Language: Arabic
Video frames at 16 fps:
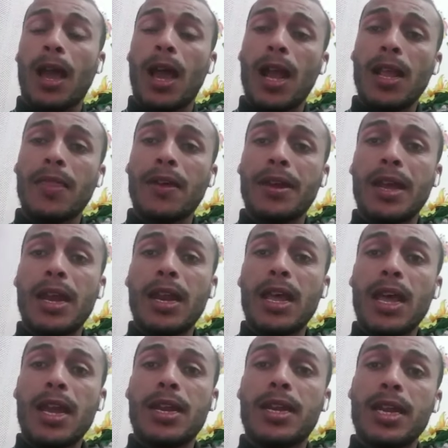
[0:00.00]
ايضا
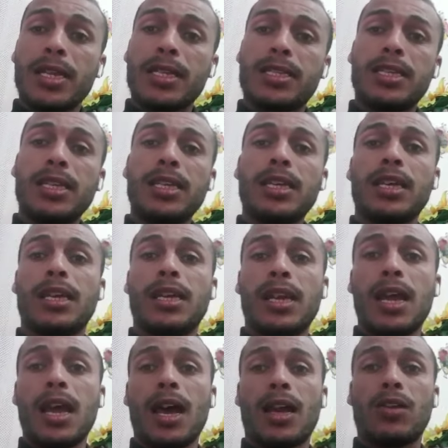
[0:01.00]
الان ناتي
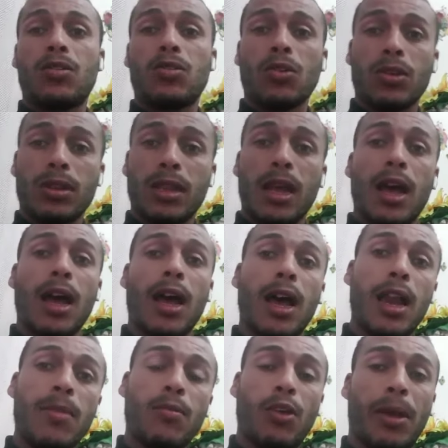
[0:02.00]
الى النقطه
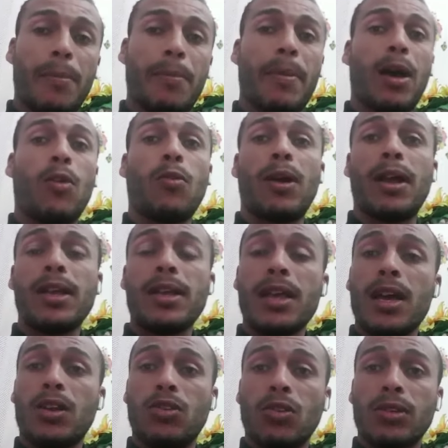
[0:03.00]
المهمه
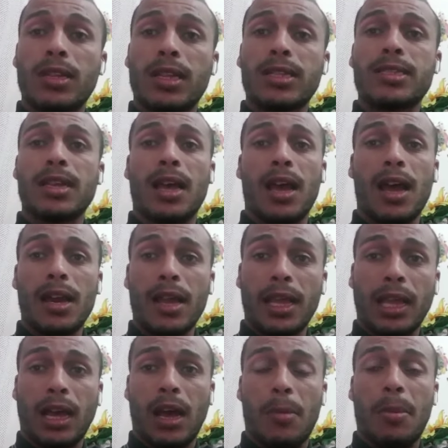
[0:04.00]
وهي نقطه
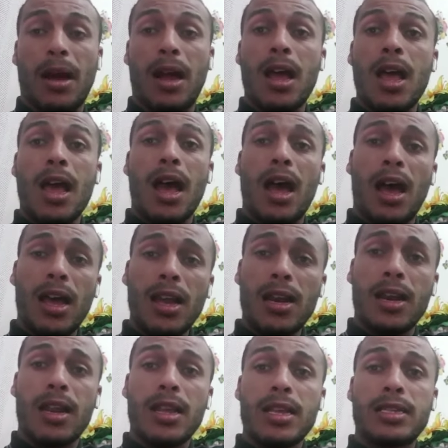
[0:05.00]
الاقامه
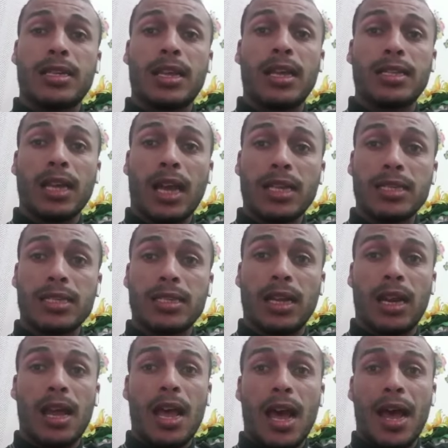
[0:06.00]
هل
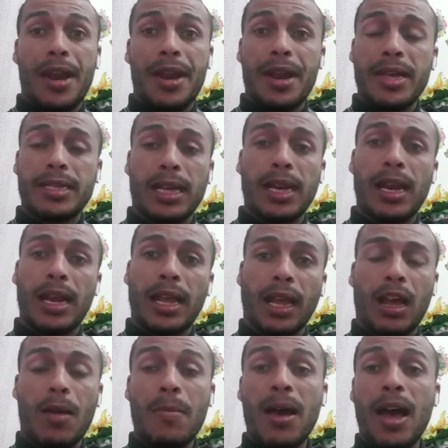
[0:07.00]
سيتحصل الناس على
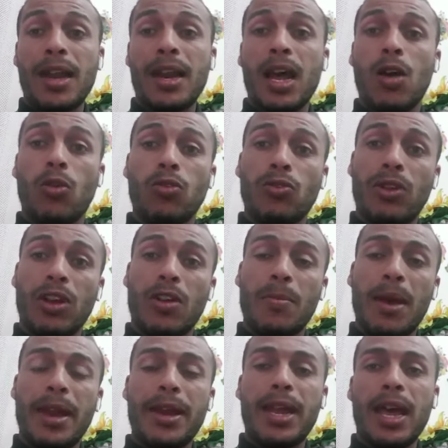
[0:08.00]
الاقامه انا اقول لكم
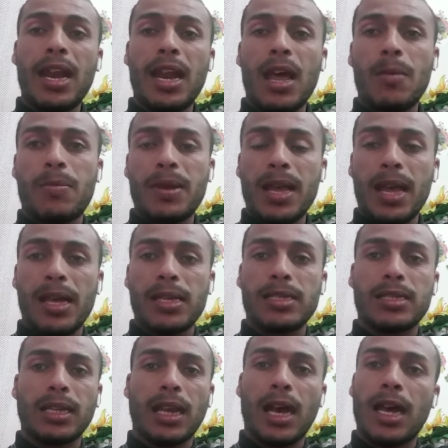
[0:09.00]
ان الابناء
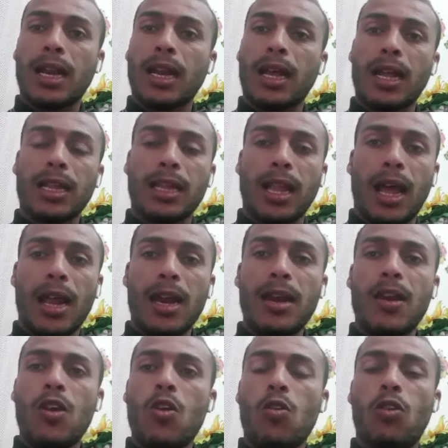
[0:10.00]
الصغار
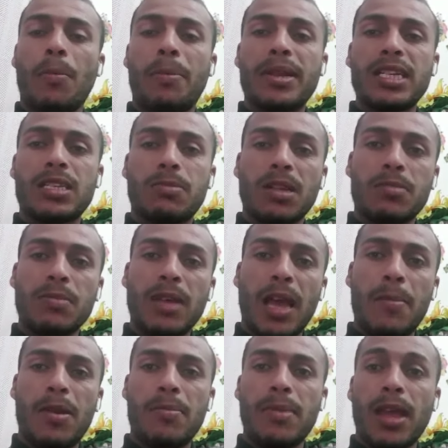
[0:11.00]
قطعا وبنسبه
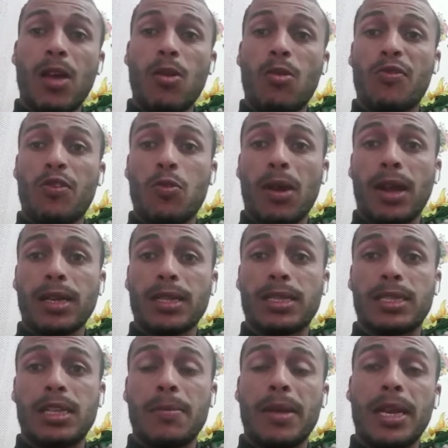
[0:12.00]
100% وفي
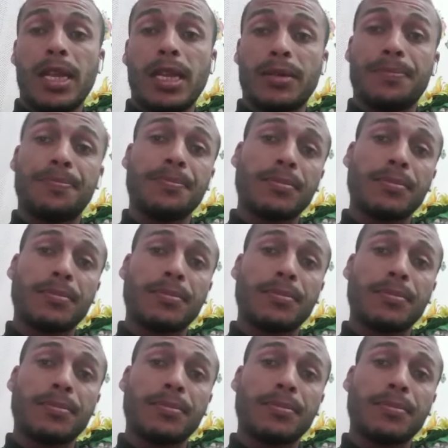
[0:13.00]
وقت زمني